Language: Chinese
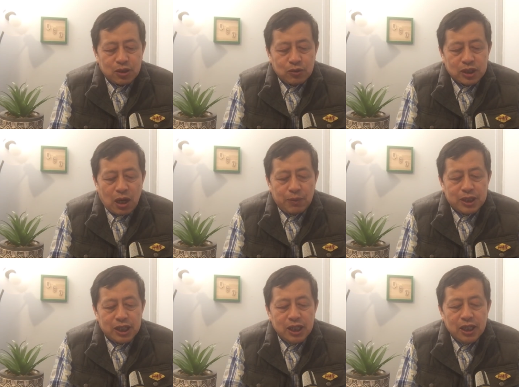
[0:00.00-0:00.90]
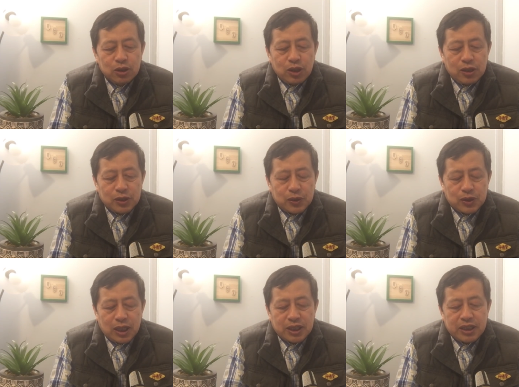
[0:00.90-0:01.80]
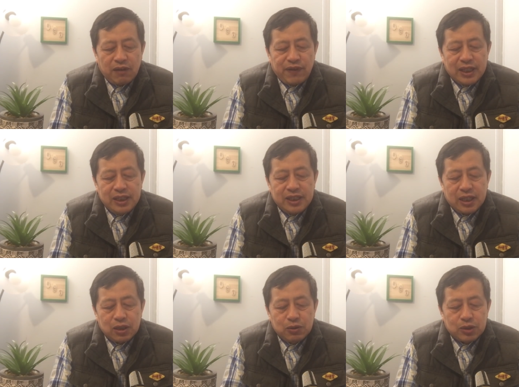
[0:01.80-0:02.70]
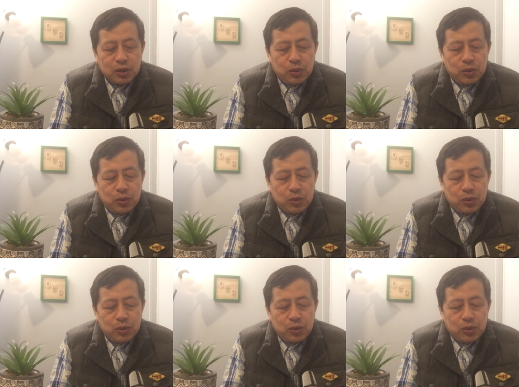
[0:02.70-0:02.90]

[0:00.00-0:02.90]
同道不合，最后走上了相反意见的路子。